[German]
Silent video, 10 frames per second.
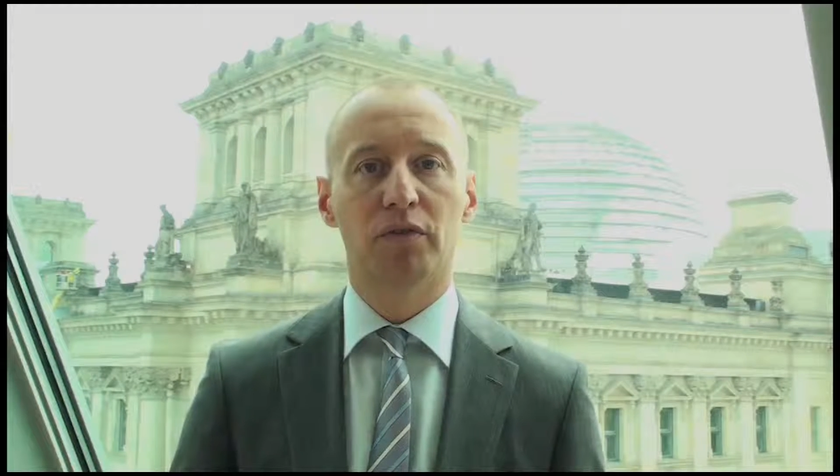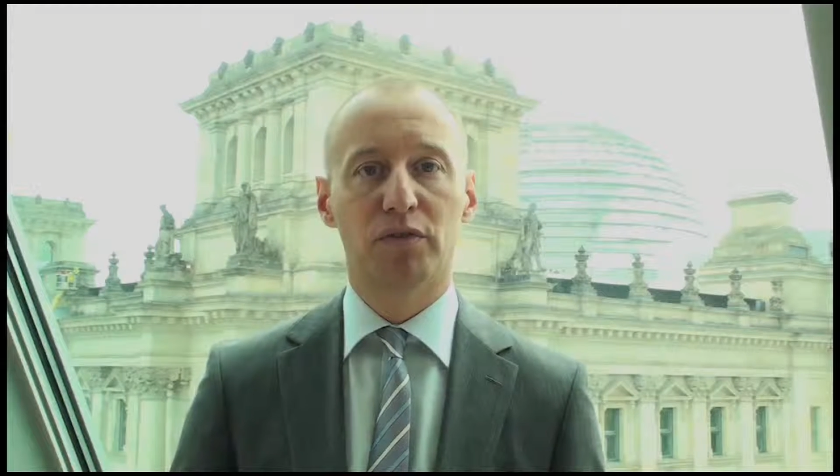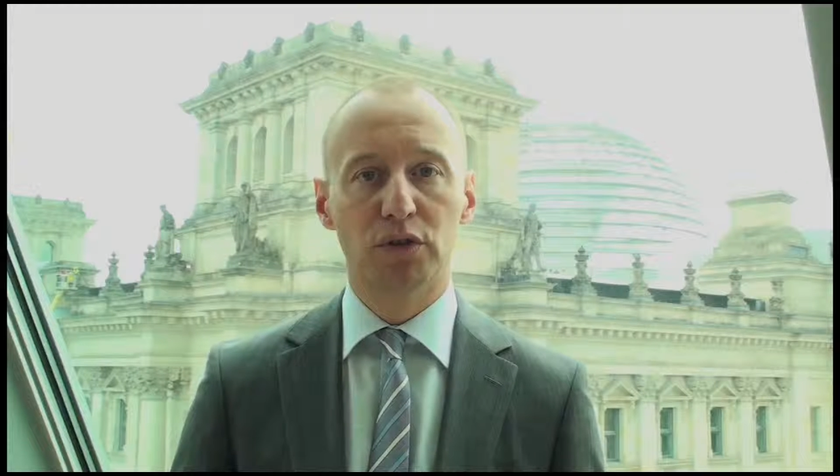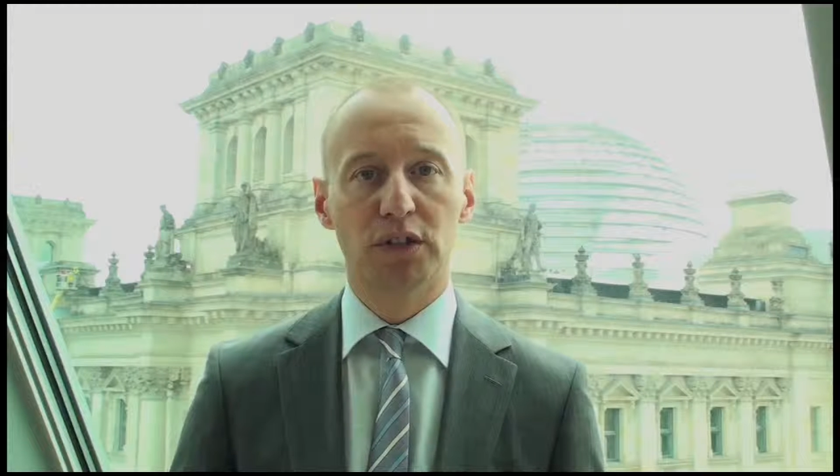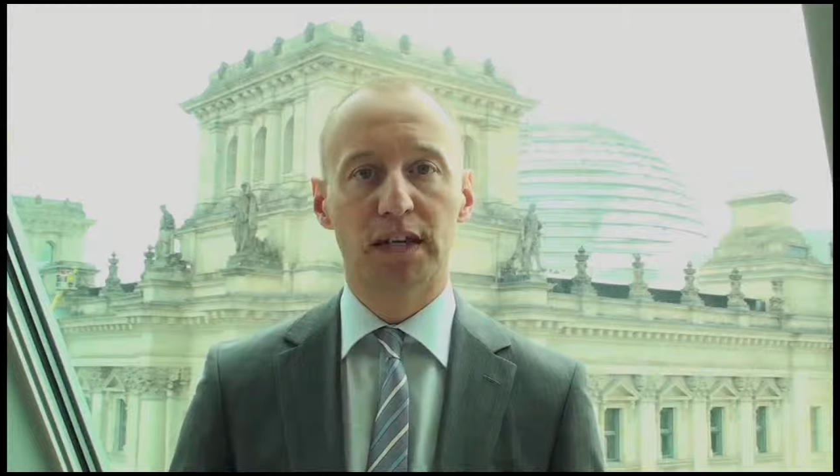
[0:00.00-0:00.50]

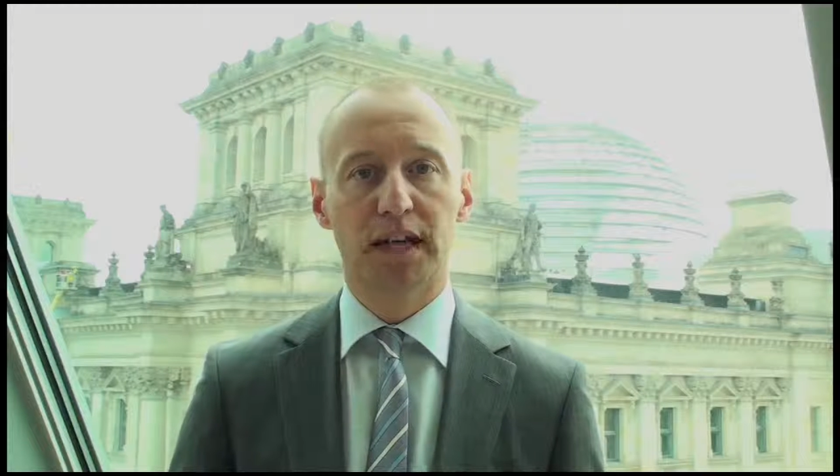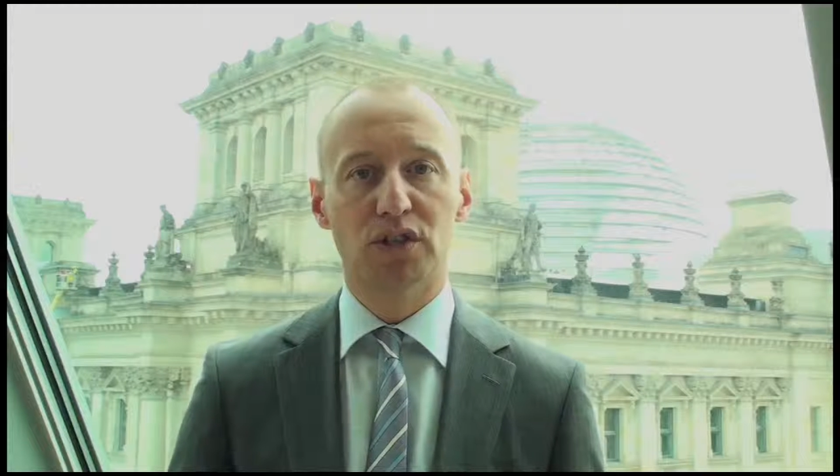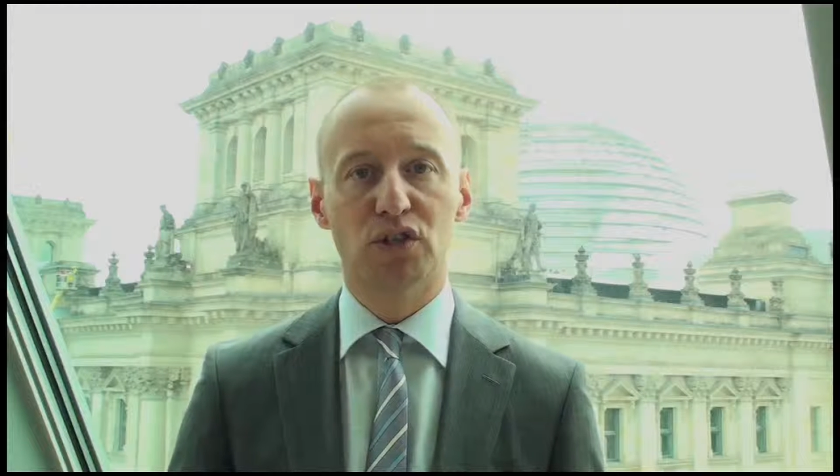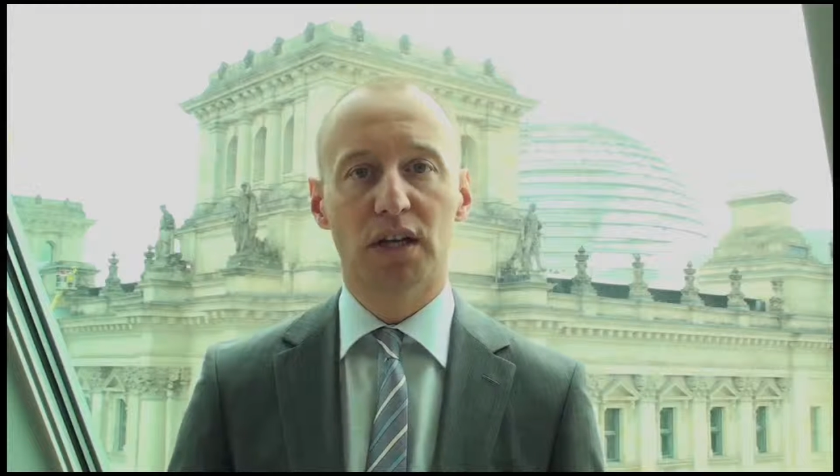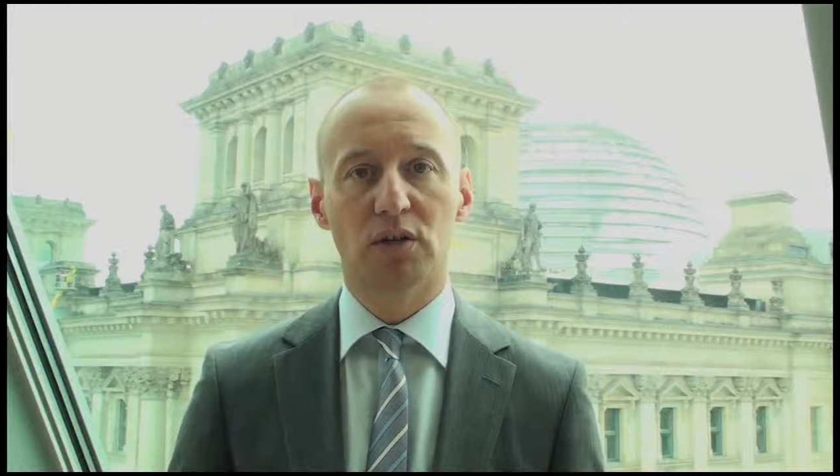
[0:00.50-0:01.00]
für die
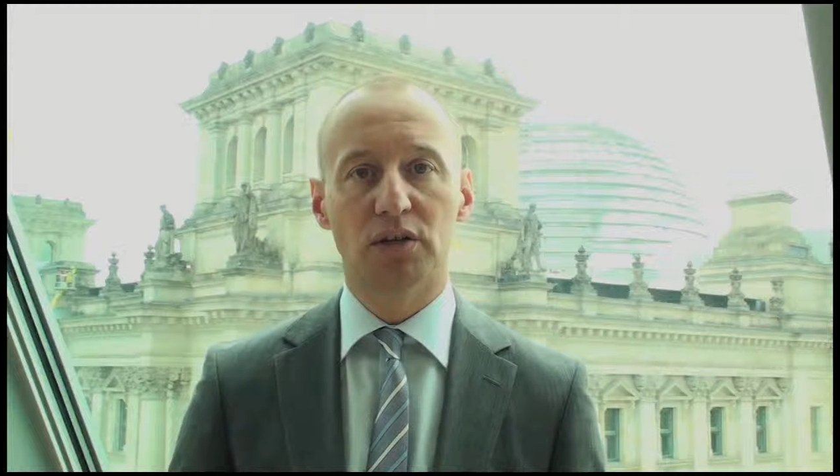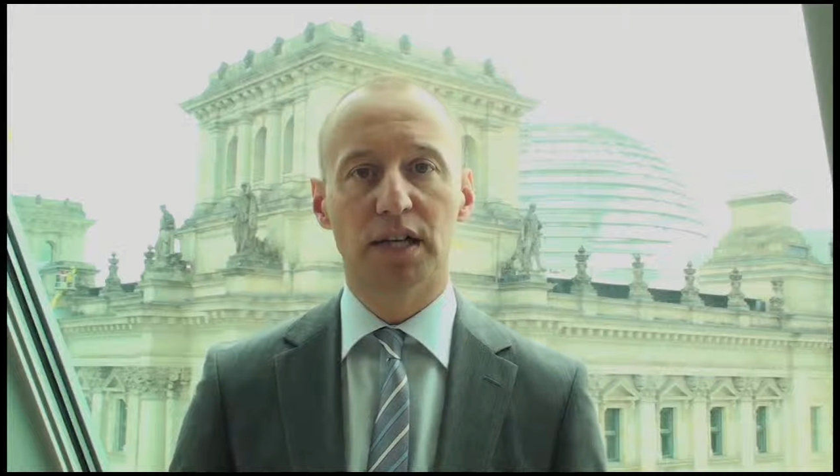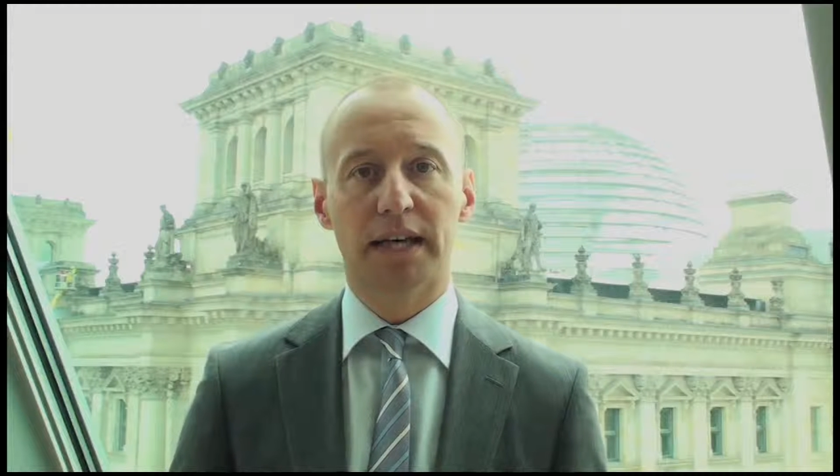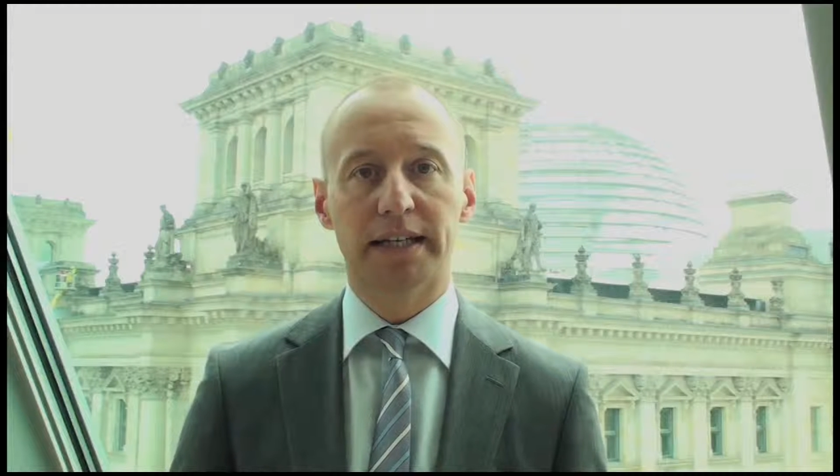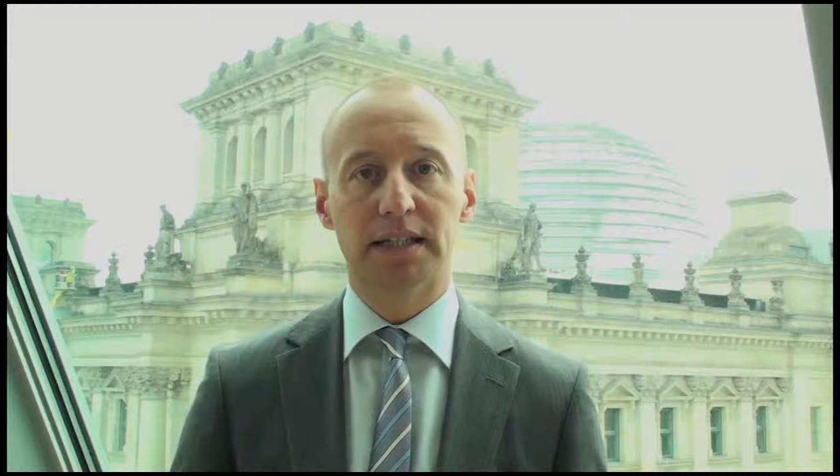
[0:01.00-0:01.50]
Gleichstellung
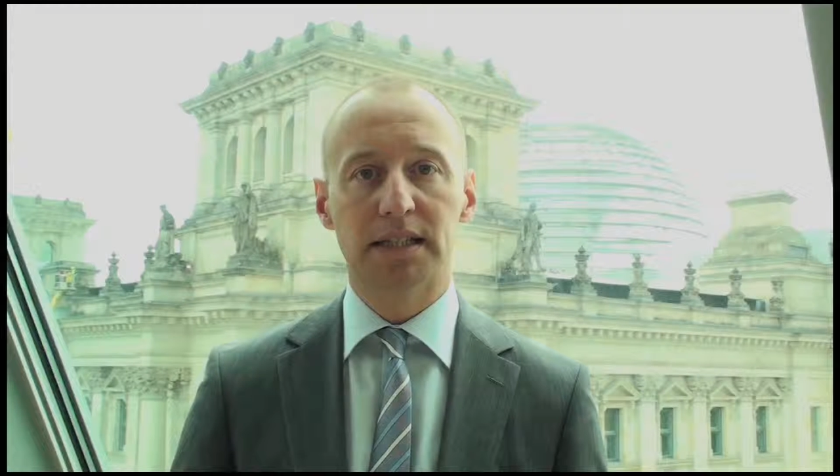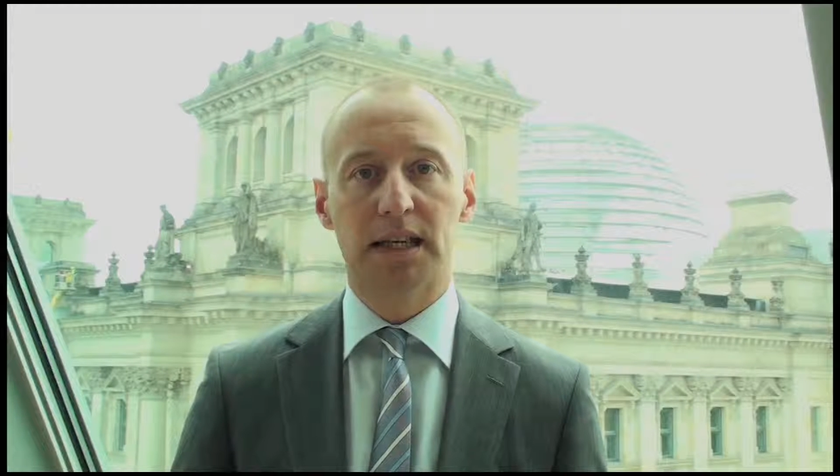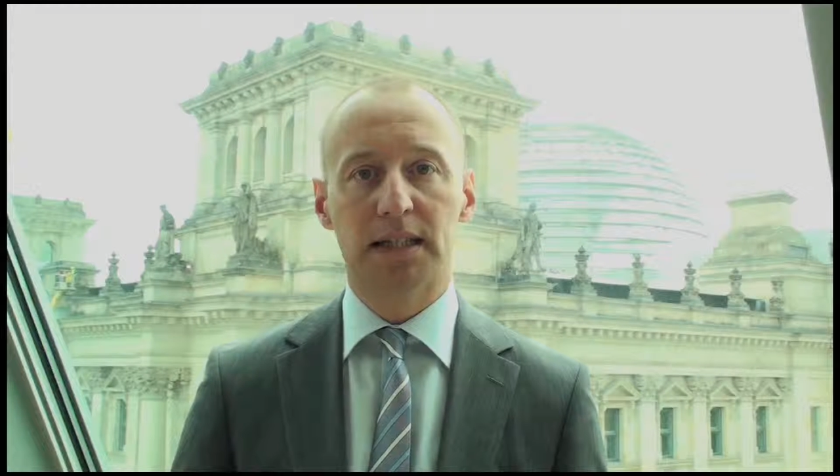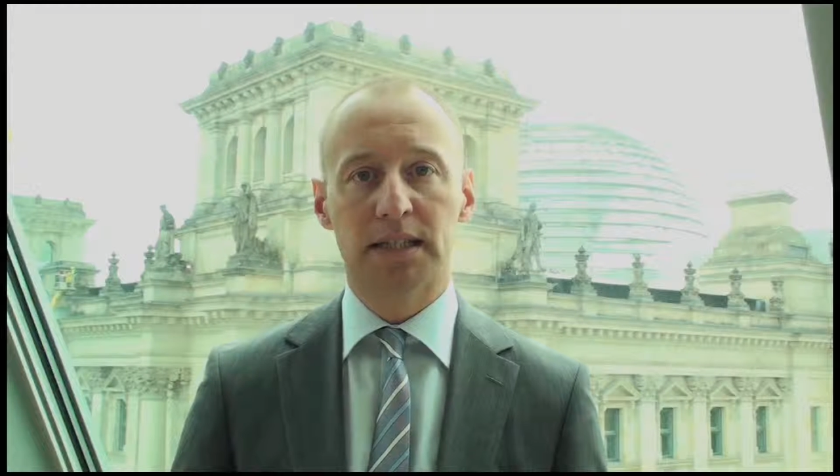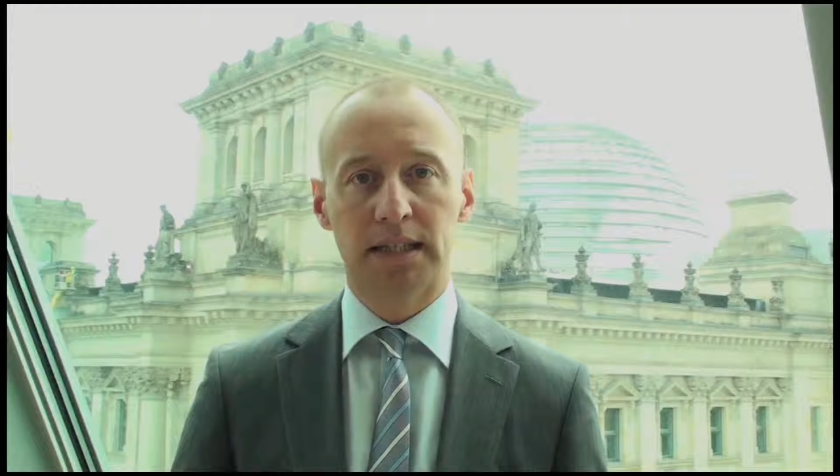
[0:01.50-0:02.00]
der eingetragenen